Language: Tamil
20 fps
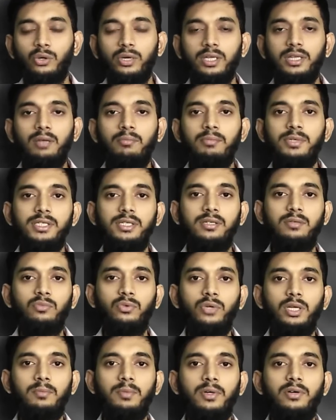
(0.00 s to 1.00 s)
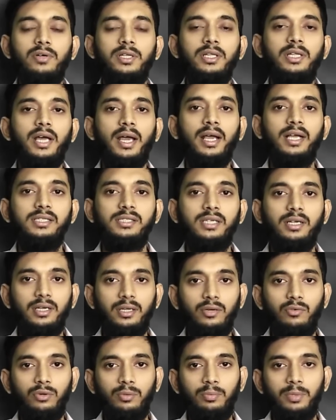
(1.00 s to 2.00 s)
ஸோ இந்த மிஷின் மூலமாக வந்து ஐஸ்
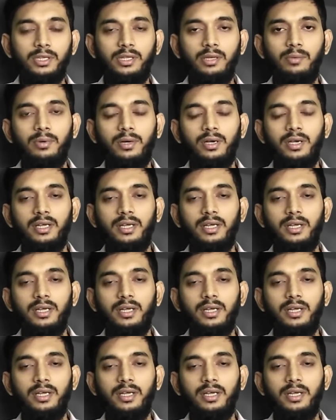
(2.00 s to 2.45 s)
கட்டியை உற்பத்தி